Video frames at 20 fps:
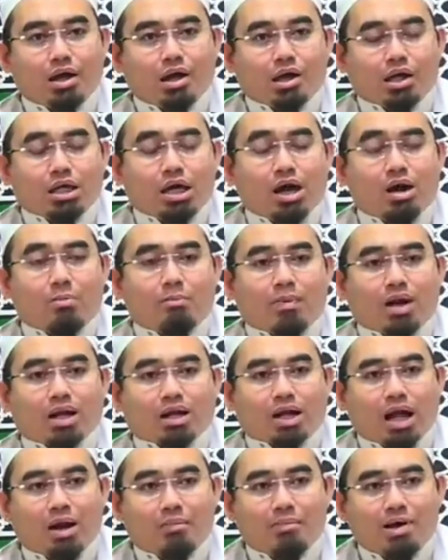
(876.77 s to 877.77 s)
yang
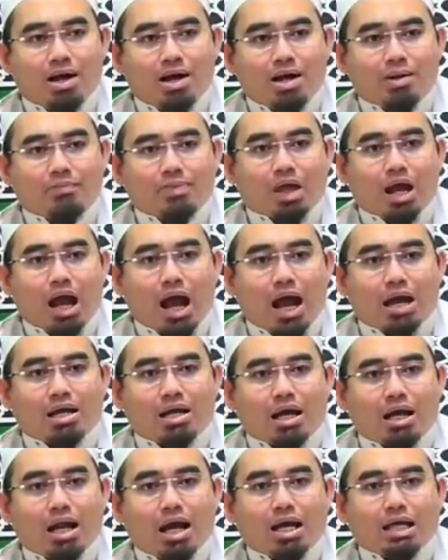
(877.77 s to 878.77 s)
pertama
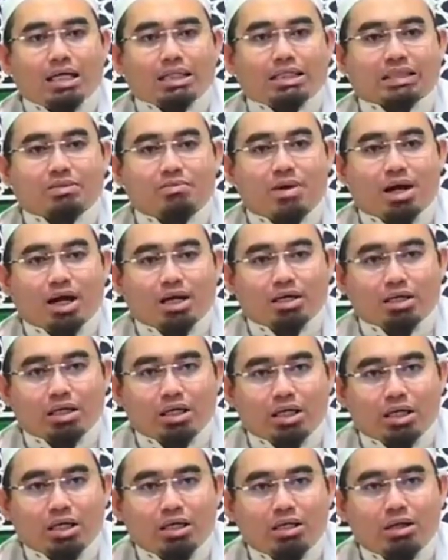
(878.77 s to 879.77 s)
adalah
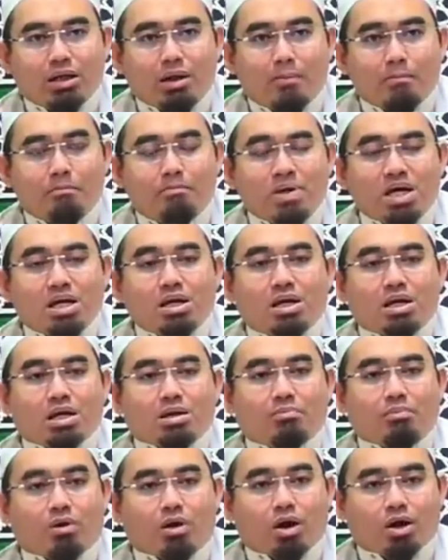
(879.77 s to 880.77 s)
Ismail bin
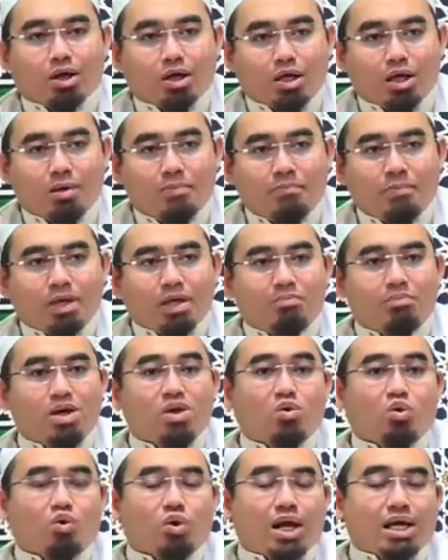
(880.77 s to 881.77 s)
Ibrahim ibn
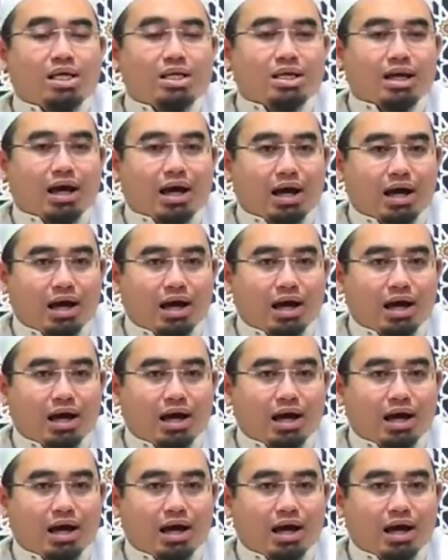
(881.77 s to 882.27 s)
Ulayyah